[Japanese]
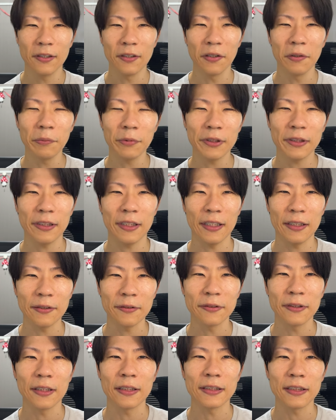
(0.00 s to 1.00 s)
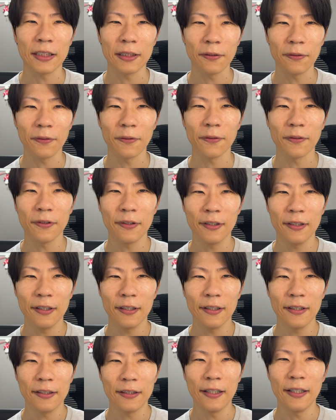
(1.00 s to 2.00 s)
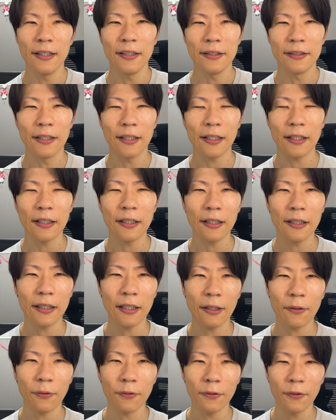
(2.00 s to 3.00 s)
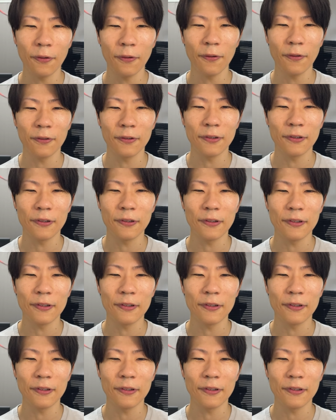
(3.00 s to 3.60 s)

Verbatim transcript: 思っているんですけど、ね、なかなかこの、